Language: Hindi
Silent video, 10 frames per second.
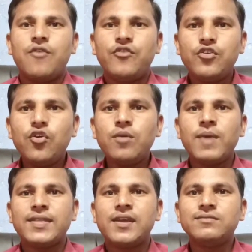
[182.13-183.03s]
वीडियो के
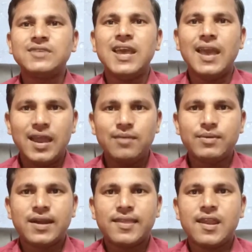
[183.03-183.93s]
माध्यम से हेल्प
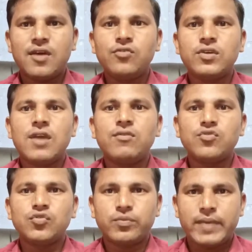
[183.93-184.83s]
करता रहूं क्योंकि
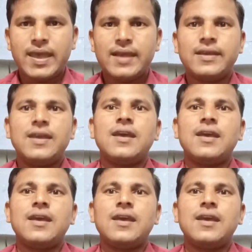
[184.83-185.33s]
दोस्तों मैं एक